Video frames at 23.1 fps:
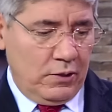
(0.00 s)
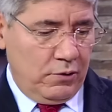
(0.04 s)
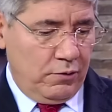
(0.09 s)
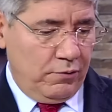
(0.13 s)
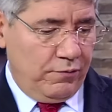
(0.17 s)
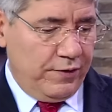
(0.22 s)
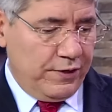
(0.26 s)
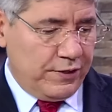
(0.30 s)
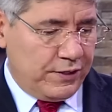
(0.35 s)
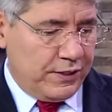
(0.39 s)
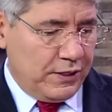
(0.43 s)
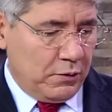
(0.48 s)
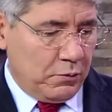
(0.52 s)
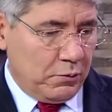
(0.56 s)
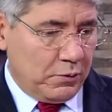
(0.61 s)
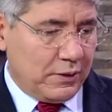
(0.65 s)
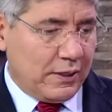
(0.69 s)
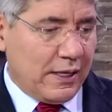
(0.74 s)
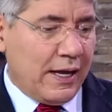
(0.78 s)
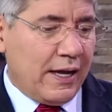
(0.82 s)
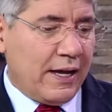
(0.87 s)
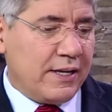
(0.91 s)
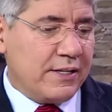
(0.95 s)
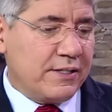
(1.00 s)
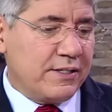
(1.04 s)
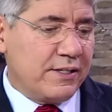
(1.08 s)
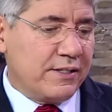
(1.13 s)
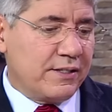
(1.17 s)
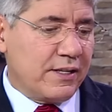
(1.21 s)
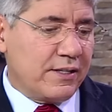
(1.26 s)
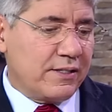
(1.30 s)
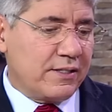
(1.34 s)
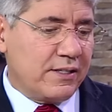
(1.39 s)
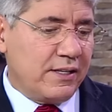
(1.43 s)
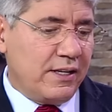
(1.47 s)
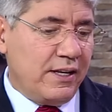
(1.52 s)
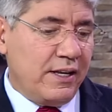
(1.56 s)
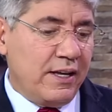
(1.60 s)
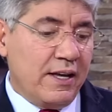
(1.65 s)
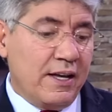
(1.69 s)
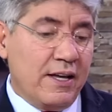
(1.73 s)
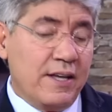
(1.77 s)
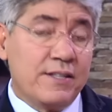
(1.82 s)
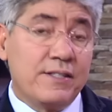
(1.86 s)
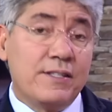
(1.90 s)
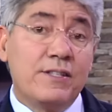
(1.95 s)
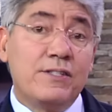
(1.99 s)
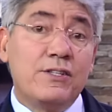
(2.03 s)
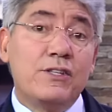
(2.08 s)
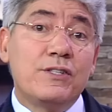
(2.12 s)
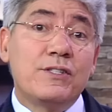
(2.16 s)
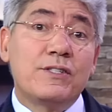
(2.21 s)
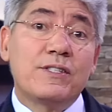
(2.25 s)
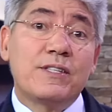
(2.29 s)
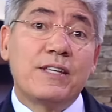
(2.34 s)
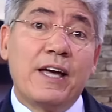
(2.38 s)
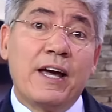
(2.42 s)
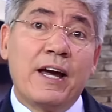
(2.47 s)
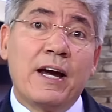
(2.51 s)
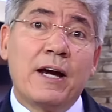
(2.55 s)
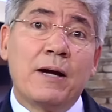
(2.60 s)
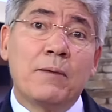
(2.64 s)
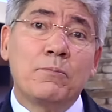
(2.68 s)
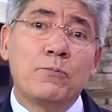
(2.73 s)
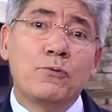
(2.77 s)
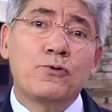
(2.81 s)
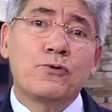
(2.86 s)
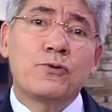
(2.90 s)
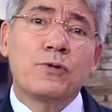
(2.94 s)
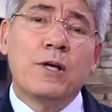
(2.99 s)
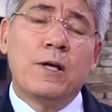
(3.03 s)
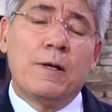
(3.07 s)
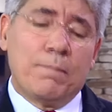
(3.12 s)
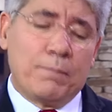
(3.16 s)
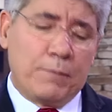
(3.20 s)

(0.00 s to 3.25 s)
O versículo 10 diz assim: Se dissermos